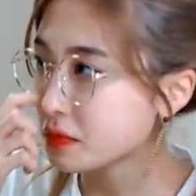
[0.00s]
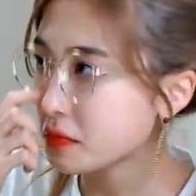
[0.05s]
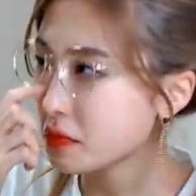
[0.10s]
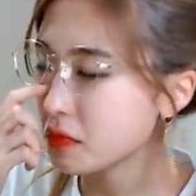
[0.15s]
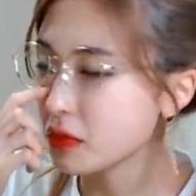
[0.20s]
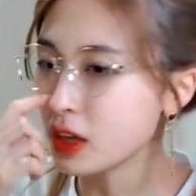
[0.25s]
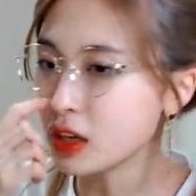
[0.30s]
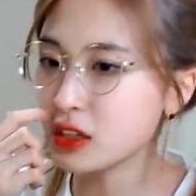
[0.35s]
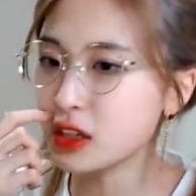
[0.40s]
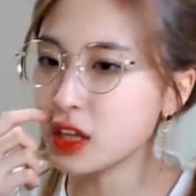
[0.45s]

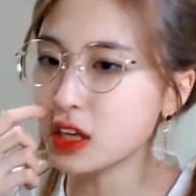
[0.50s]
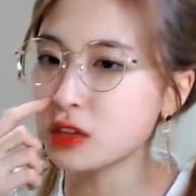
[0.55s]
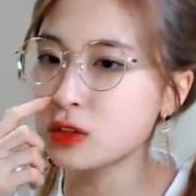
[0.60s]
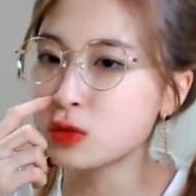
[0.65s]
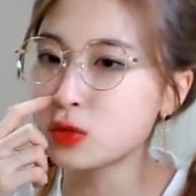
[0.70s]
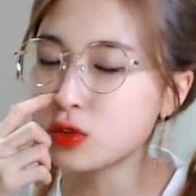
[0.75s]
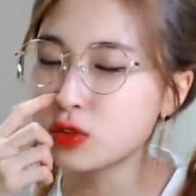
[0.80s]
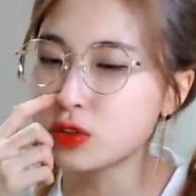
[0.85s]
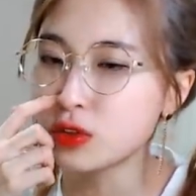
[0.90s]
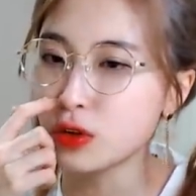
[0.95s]
근데 그도
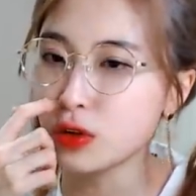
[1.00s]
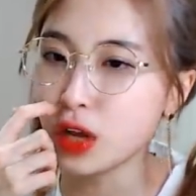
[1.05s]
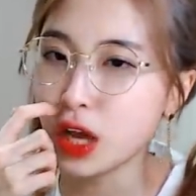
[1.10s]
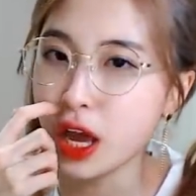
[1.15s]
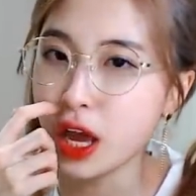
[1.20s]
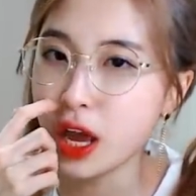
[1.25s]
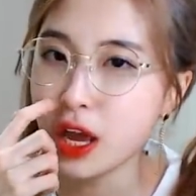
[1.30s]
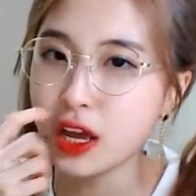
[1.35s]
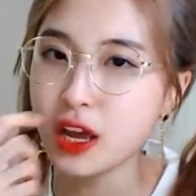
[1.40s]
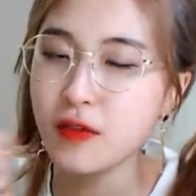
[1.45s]

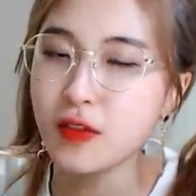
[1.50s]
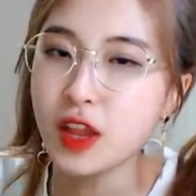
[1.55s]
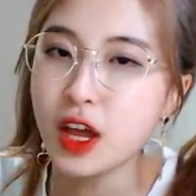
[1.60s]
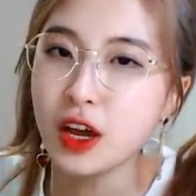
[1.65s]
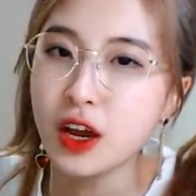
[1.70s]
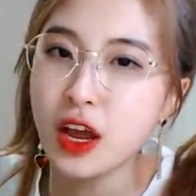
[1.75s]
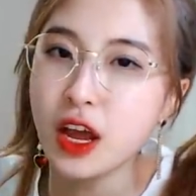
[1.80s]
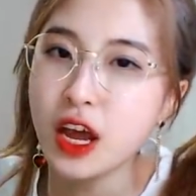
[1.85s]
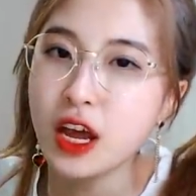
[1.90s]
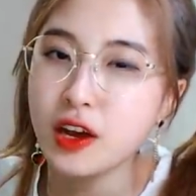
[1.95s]
그렇게
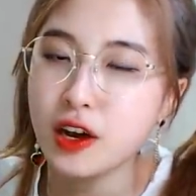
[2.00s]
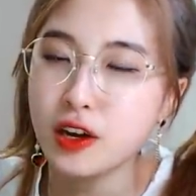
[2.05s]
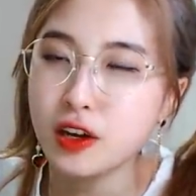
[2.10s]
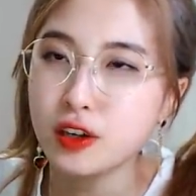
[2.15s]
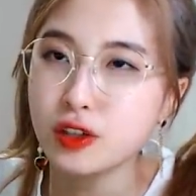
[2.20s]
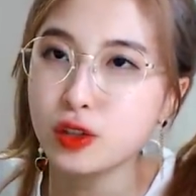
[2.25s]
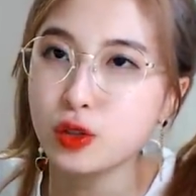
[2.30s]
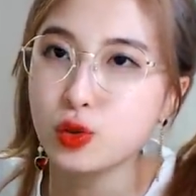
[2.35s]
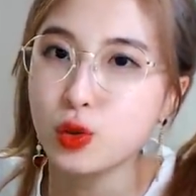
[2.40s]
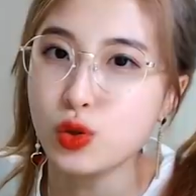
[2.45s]
옛날에
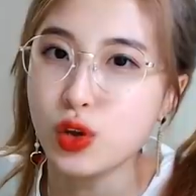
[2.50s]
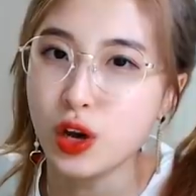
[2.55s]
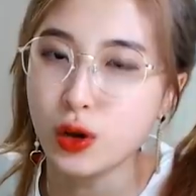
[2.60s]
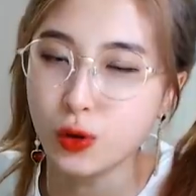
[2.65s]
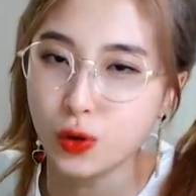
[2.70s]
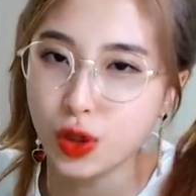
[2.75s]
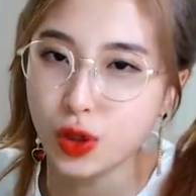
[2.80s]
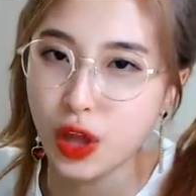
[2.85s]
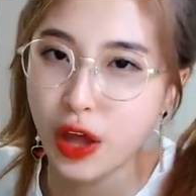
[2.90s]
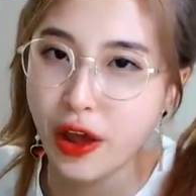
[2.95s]
양현식 초등학교
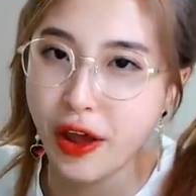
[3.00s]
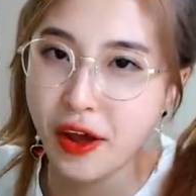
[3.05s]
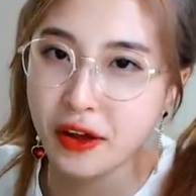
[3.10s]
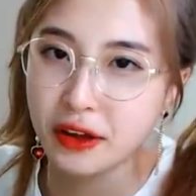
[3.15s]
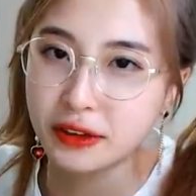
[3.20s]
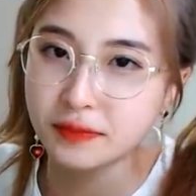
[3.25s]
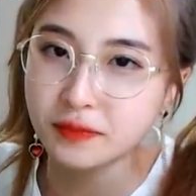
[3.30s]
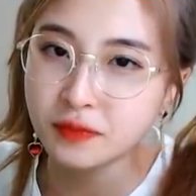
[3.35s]
때